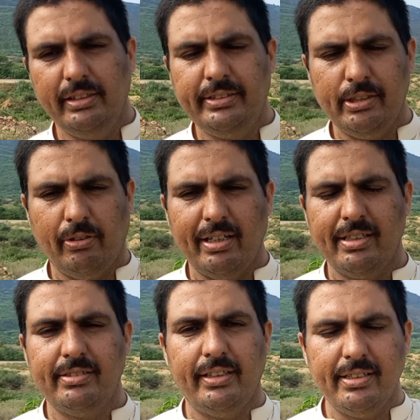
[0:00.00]
इस
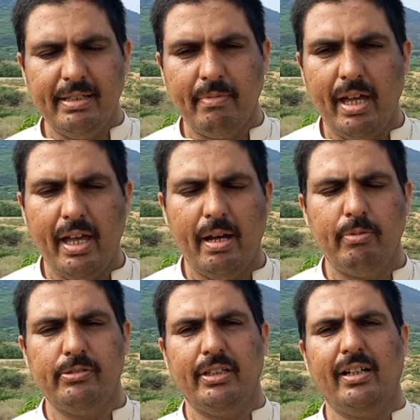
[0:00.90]
एजुकेशन सिटी से मैं अब
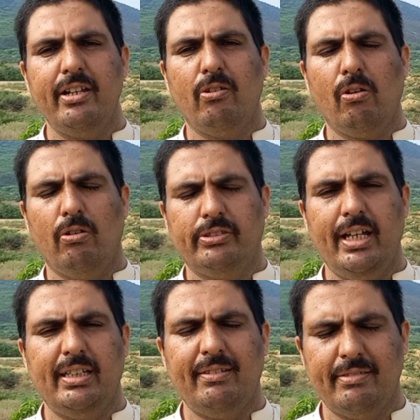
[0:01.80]
चकड़ी रोड हौसले
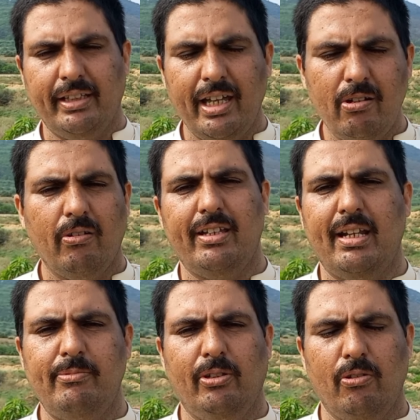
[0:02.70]
आजम दस्तगीर रोड के
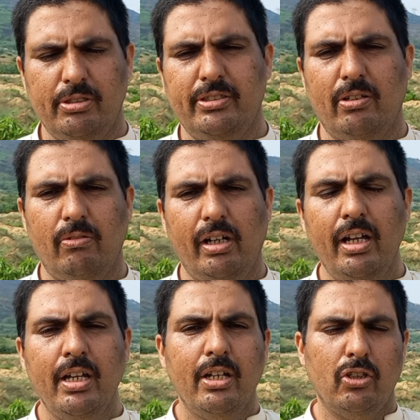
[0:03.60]
जाने की कोशिश करूँगा
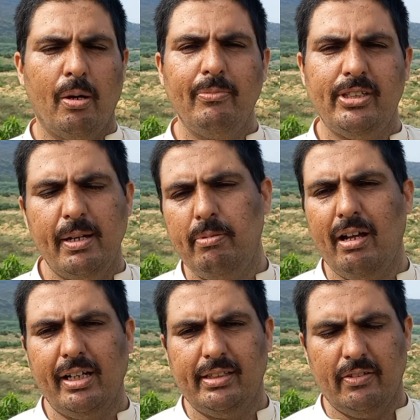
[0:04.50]
तो हम जे
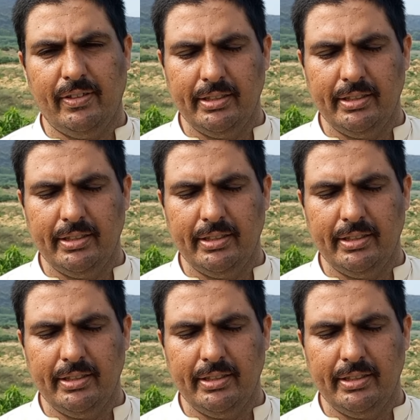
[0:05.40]
ब्लॉक की तरफ आ